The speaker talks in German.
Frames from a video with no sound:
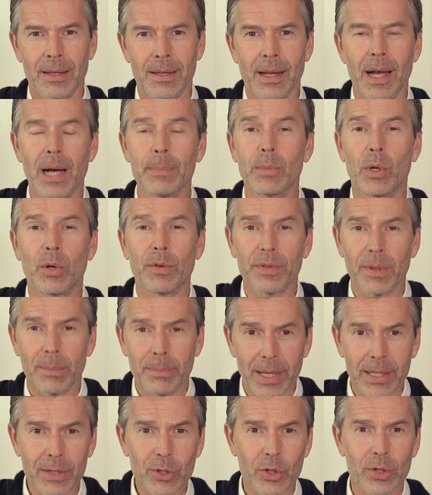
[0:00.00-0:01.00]
haben auch wir
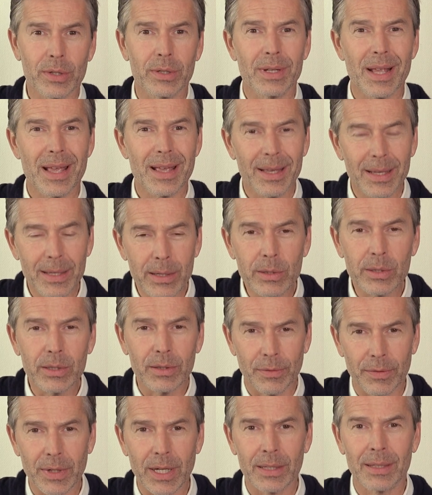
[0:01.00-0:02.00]
Menschen
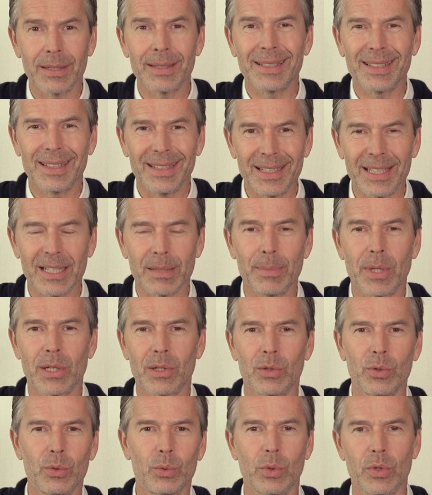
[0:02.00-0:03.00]
irgendwann nicht mehr
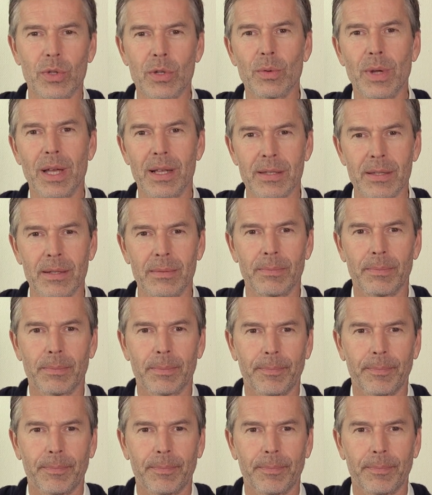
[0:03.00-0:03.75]
genug zu essen.